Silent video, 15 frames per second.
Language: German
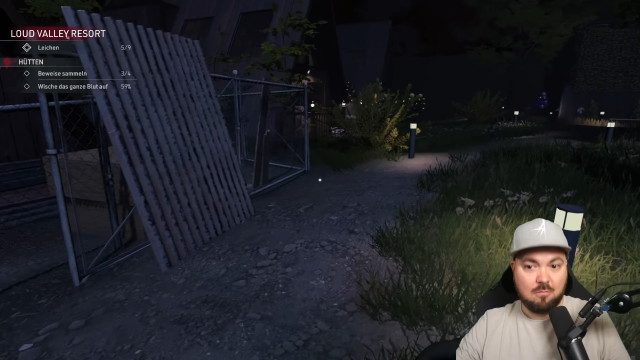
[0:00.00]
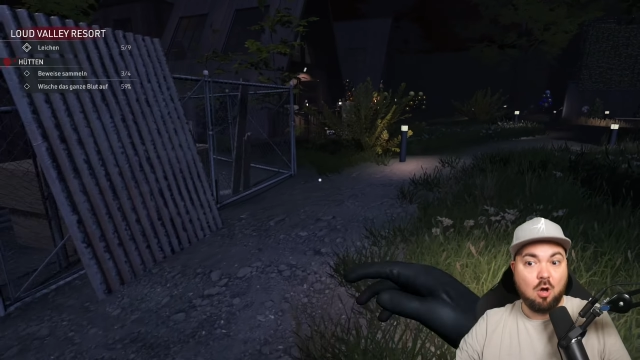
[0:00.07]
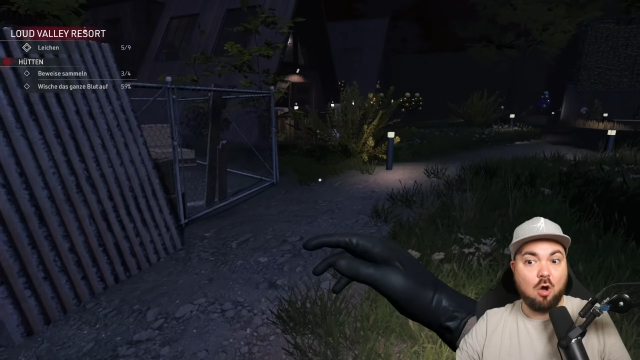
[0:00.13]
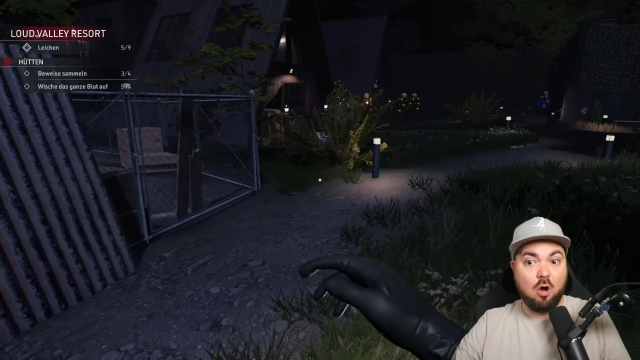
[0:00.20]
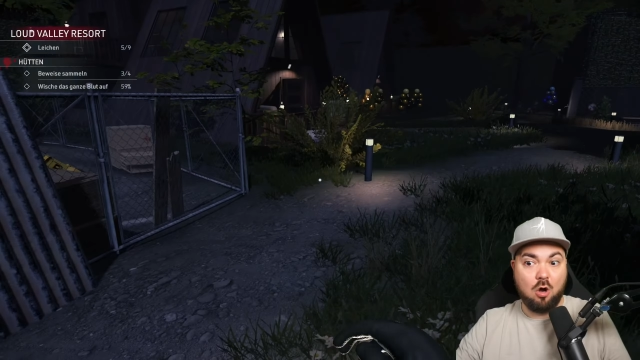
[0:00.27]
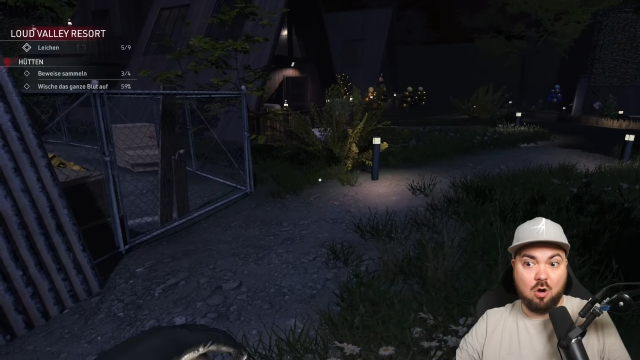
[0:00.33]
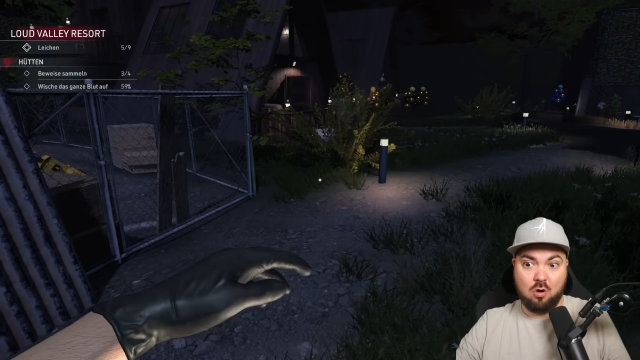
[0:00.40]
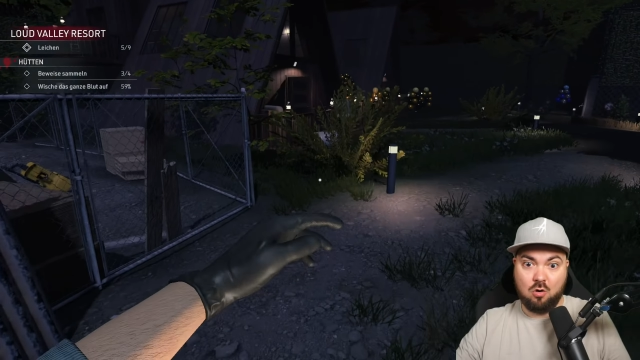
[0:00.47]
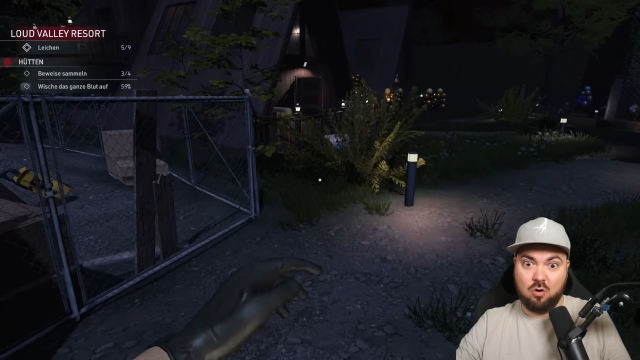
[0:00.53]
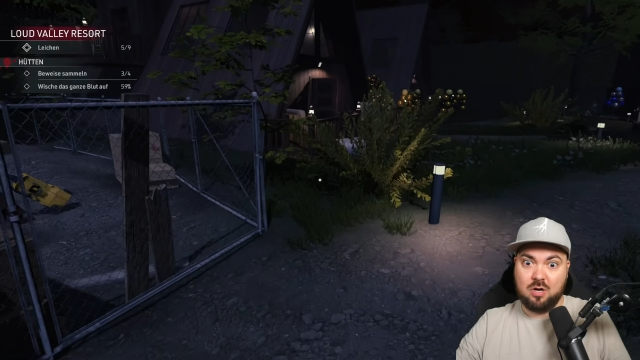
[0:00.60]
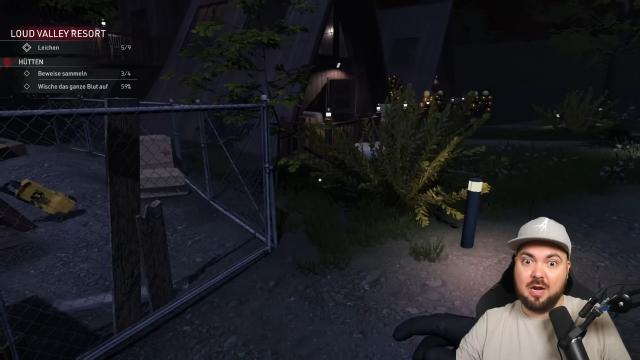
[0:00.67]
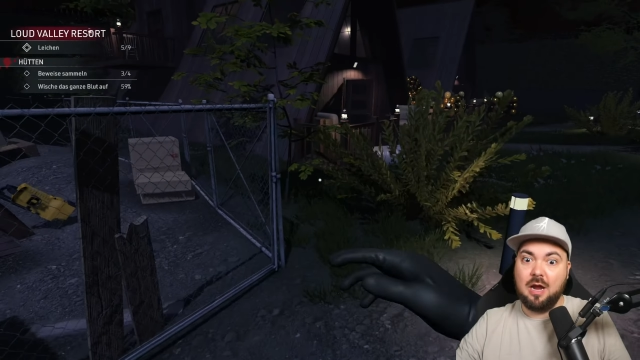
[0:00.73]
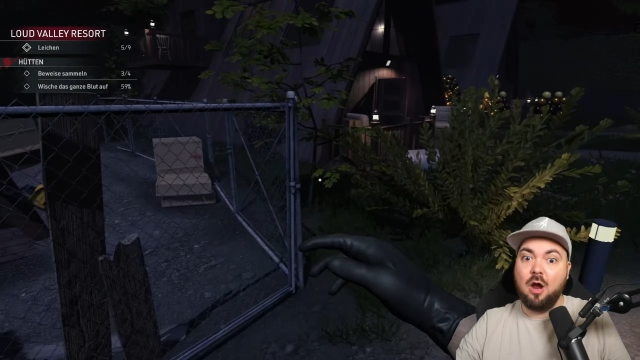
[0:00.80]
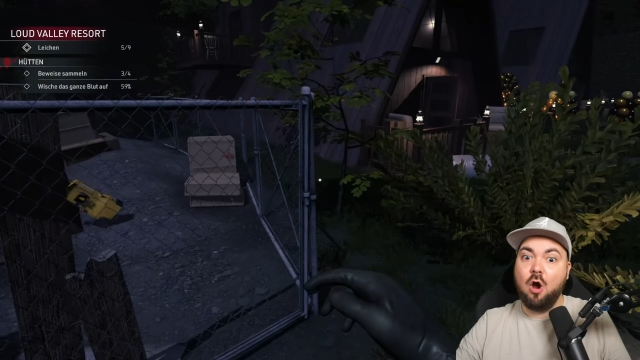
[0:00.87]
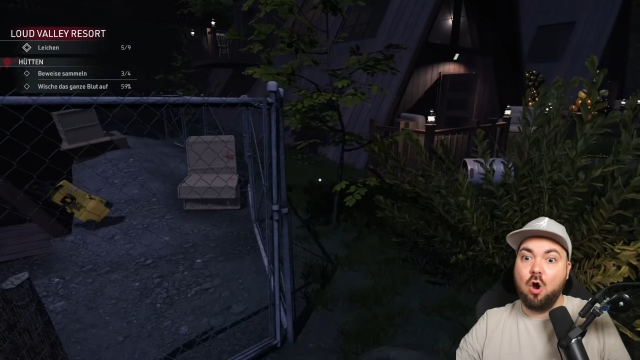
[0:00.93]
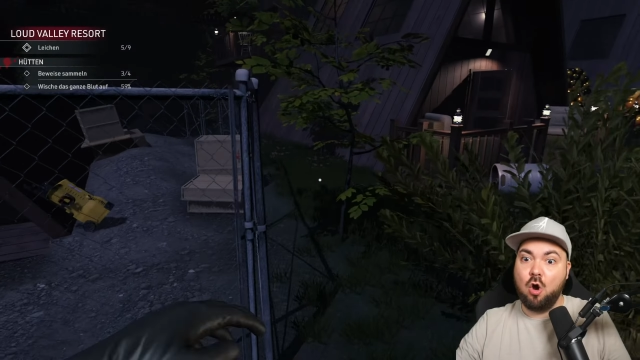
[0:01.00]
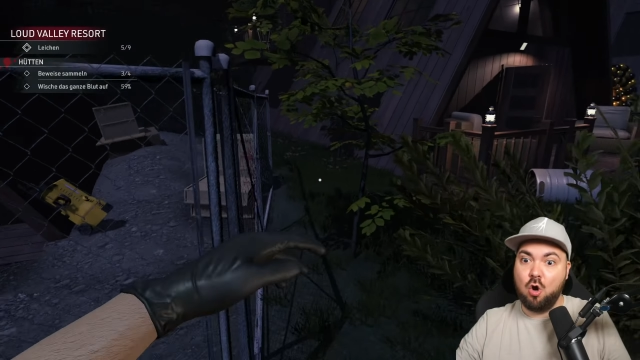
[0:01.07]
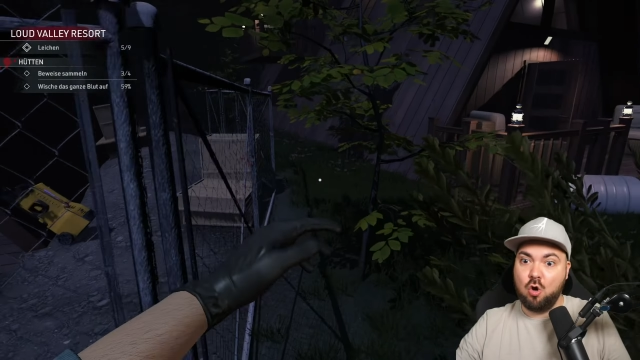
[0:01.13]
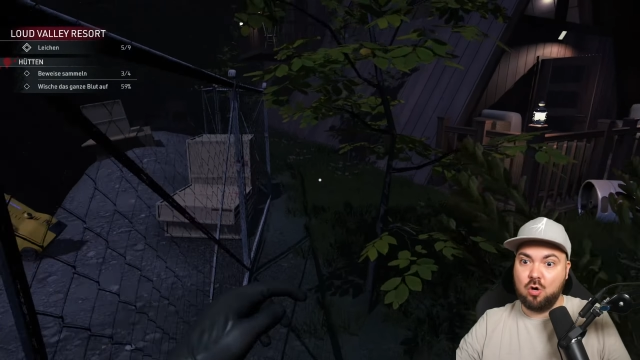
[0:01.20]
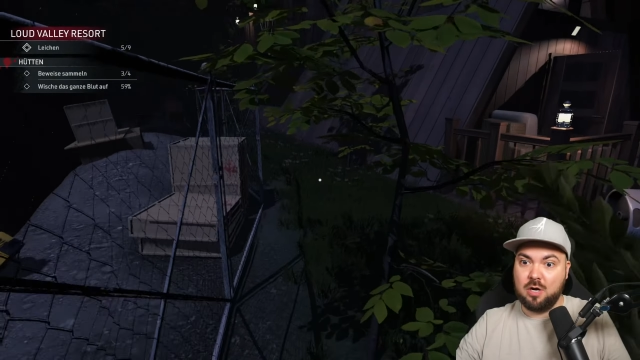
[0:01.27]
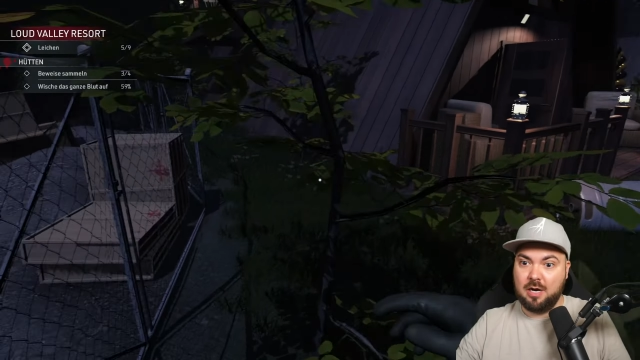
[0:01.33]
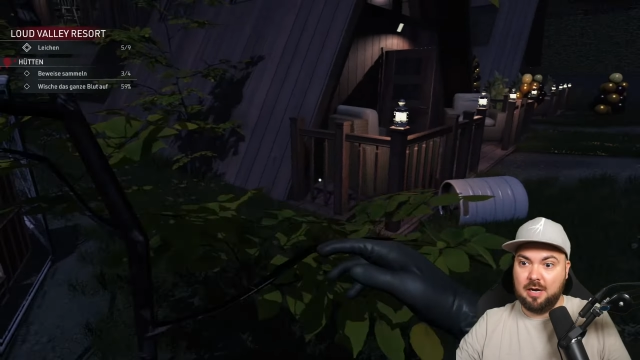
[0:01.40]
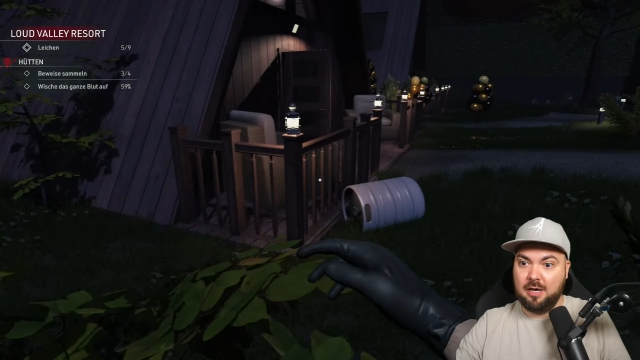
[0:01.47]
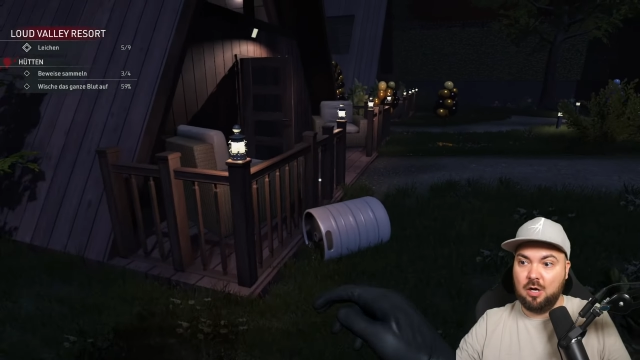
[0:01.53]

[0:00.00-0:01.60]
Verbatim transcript: Okay, okay,